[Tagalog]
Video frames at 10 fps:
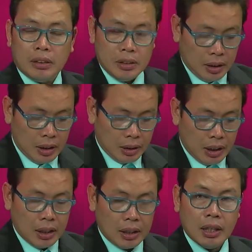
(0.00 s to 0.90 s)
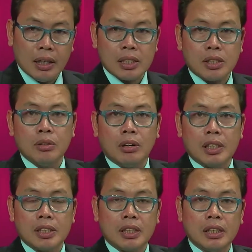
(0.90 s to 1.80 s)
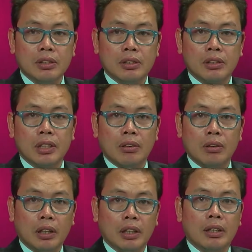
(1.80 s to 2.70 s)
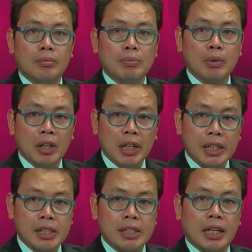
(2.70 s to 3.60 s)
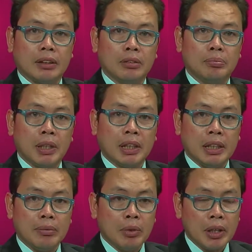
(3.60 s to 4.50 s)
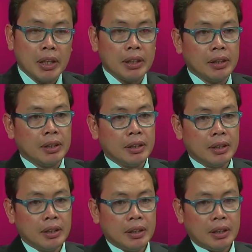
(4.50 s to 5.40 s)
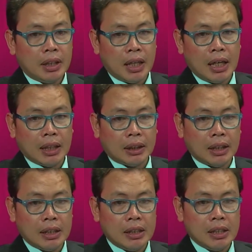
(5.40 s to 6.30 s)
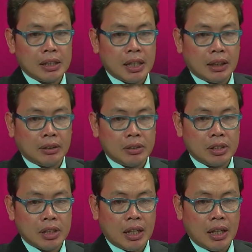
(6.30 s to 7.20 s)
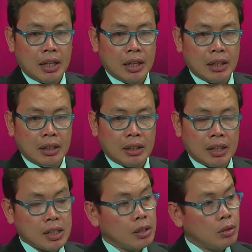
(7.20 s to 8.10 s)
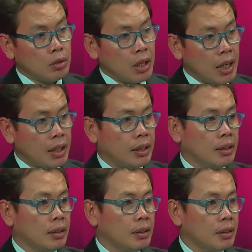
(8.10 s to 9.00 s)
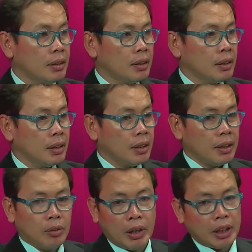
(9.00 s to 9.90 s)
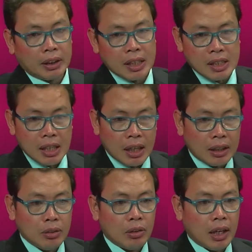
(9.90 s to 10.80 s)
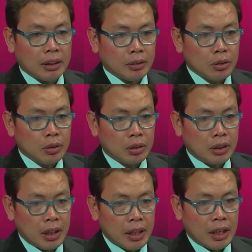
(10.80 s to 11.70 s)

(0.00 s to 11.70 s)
nakita nga ang kasuguan sa Ginoo dako gid ang mabulig sa aton pagkinabuhi mm-hmm. nagahatag ini sa aton sang kasiguruhan Way kita sang kahadlukan tungod kay ang